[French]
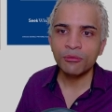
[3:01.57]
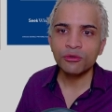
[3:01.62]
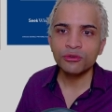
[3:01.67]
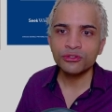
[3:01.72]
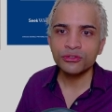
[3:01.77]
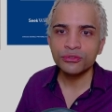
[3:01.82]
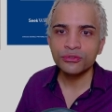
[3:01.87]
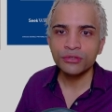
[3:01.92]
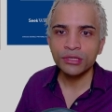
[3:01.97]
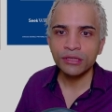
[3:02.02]

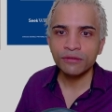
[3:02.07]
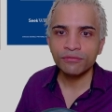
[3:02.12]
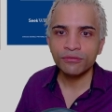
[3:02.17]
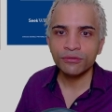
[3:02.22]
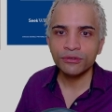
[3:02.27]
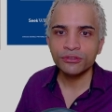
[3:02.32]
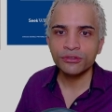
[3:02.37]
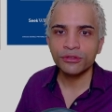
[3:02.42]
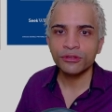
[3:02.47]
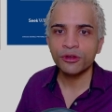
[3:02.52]
also looking
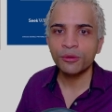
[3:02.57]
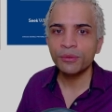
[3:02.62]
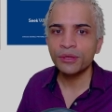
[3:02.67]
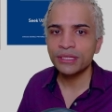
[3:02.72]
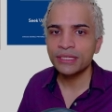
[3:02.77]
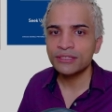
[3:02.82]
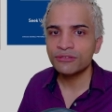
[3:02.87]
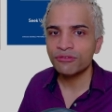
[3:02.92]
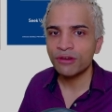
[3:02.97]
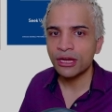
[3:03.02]
forward to the
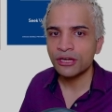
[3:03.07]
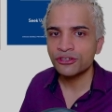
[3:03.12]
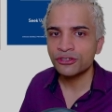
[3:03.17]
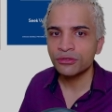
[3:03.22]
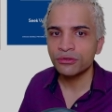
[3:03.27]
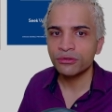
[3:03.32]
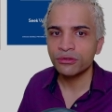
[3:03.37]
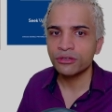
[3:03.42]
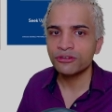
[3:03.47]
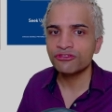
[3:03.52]
community's reaction
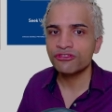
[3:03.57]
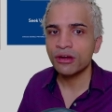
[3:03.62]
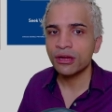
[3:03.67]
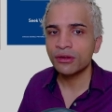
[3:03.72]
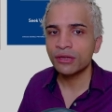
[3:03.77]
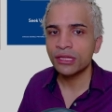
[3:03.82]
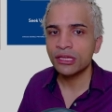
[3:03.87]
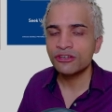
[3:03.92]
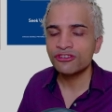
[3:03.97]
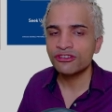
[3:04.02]
to the
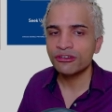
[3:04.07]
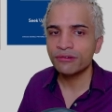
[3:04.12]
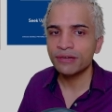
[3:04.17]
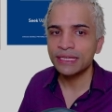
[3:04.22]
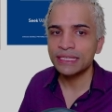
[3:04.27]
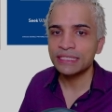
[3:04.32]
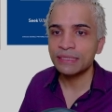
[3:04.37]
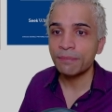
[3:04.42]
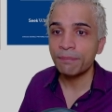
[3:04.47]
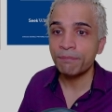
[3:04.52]
Dragon Age
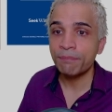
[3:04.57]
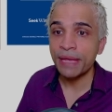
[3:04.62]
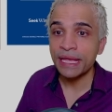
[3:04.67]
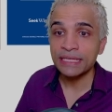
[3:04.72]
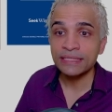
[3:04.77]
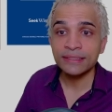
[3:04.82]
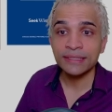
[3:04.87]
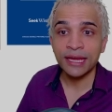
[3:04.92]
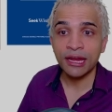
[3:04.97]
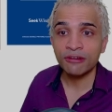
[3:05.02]
series
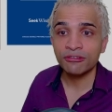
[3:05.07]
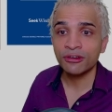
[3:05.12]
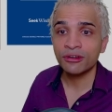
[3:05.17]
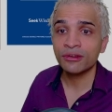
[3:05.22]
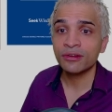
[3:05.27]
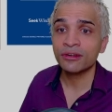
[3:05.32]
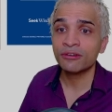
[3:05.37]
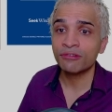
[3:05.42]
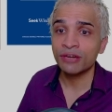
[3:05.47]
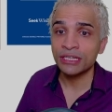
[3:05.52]
best character
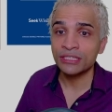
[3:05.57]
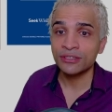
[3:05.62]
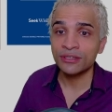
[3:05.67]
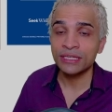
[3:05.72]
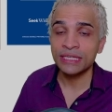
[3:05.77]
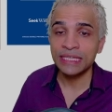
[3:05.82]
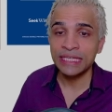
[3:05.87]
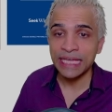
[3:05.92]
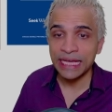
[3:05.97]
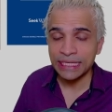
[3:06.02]
creator
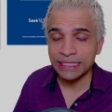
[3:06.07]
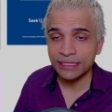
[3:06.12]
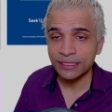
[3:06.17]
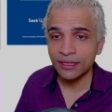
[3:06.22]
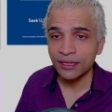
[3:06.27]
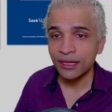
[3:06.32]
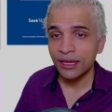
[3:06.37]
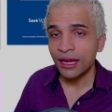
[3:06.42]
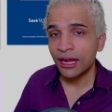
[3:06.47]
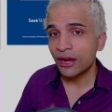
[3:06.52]
yet.
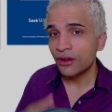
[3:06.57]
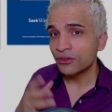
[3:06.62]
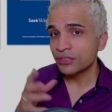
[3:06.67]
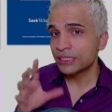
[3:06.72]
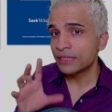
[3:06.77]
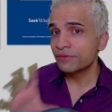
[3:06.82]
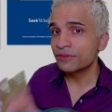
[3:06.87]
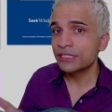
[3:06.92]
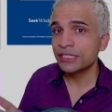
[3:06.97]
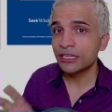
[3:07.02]
Alors,
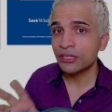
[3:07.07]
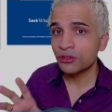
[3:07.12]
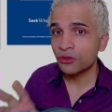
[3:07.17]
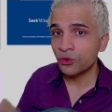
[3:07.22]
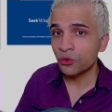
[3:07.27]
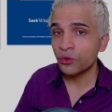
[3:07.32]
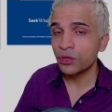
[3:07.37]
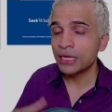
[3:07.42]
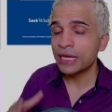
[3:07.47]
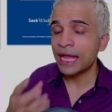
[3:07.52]
ça veut dire
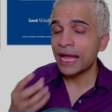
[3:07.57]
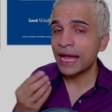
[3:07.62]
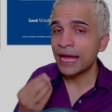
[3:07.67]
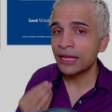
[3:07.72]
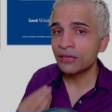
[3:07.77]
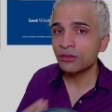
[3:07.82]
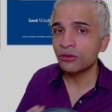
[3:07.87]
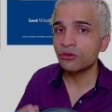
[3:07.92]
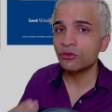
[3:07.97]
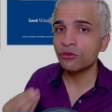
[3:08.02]
qu'il a
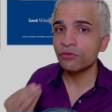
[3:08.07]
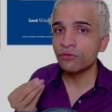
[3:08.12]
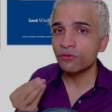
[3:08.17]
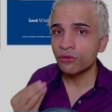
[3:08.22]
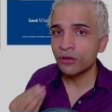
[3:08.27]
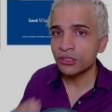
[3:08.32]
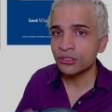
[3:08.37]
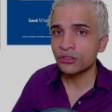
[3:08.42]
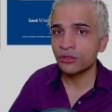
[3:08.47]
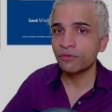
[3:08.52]
hâte de
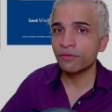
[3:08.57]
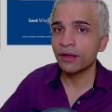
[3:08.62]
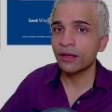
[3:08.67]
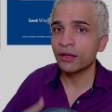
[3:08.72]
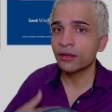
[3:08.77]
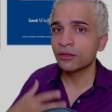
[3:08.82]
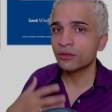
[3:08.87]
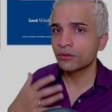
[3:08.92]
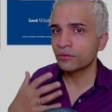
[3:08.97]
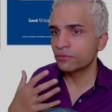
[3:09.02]
voir ce que
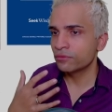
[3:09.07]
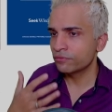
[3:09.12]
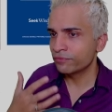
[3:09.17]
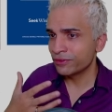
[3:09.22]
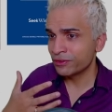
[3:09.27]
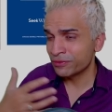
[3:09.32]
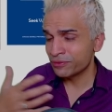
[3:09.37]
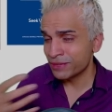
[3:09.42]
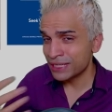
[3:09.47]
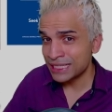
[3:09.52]
va,
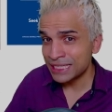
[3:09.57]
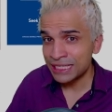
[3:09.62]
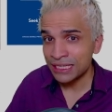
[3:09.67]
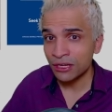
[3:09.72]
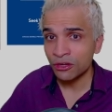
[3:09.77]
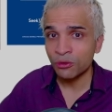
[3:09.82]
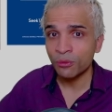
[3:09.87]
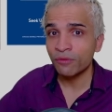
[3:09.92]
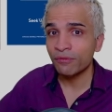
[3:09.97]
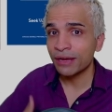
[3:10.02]
va dire,
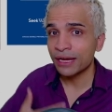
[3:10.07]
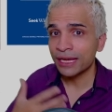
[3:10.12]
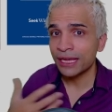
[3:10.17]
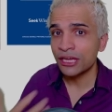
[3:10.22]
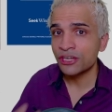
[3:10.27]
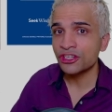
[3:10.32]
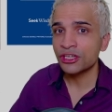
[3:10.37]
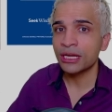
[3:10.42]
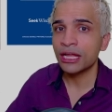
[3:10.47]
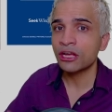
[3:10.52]
comment va
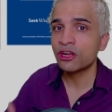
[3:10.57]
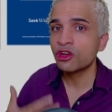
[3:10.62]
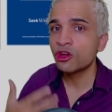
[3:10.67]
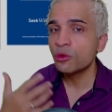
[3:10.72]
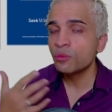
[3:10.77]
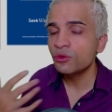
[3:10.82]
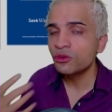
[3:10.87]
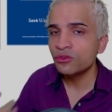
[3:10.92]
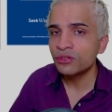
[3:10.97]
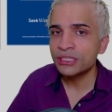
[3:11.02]
réagir la
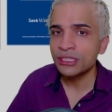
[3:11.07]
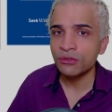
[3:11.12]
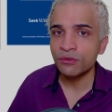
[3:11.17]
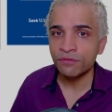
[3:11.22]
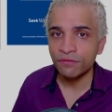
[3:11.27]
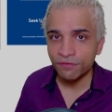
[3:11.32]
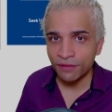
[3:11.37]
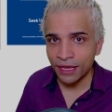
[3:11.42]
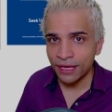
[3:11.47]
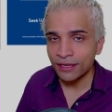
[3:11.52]
communauté de
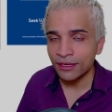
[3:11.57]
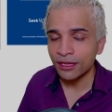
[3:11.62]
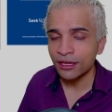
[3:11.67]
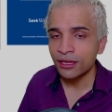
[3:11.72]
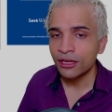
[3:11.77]
fans